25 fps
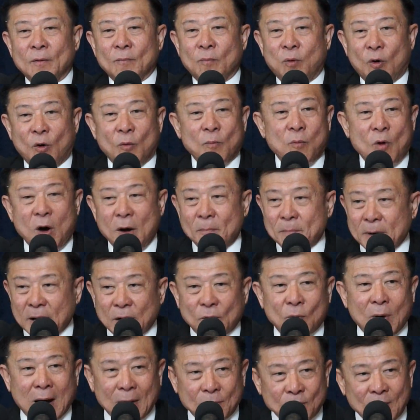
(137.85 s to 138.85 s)
ผมก็มี
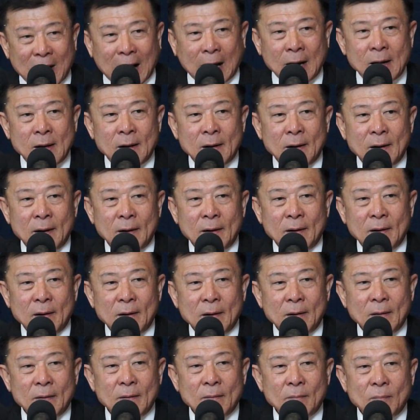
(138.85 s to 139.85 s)
ความหวัง
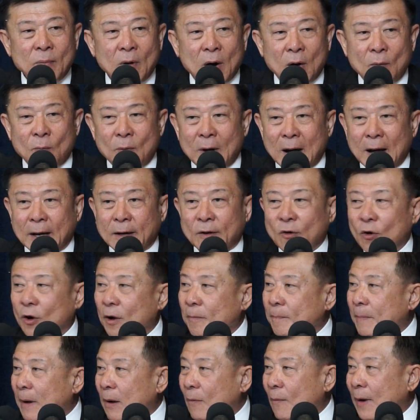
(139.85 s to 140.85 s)
เพราะว่าโดย
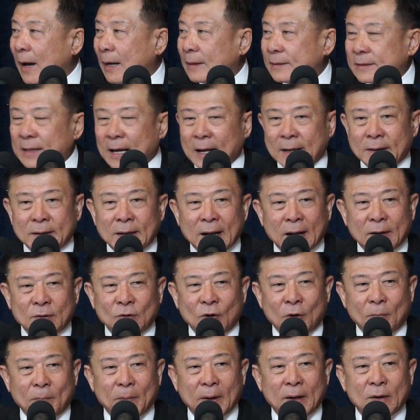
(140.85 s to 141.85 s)
ประวัติท่านท่าน
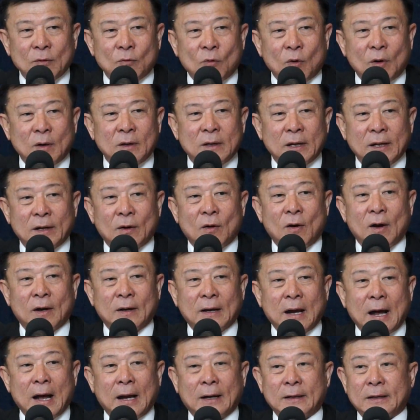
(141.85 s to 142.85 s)
ก็เป็นคนที่ค่อน
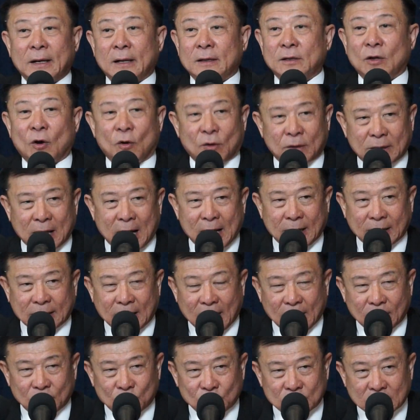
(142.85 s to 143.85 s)
ข้างจะต่อต้าน
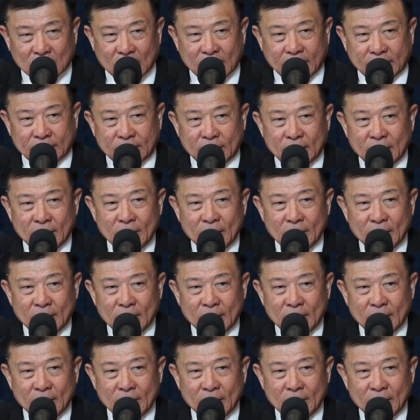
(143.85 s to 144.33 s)
การทุจริต